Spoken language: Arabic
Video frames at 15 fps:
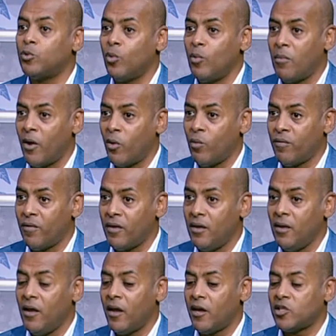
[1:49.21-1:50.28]
اصول معروفه
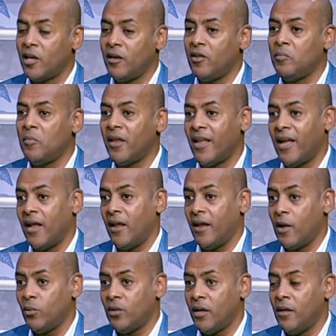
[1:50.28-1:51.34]
مم. عشان نضمن
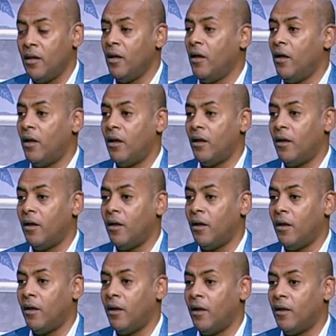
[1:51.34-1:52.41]
اعلى جوده
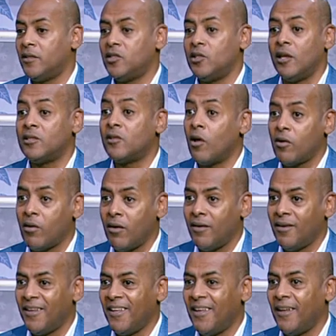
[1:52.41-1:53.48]
آه الطاقه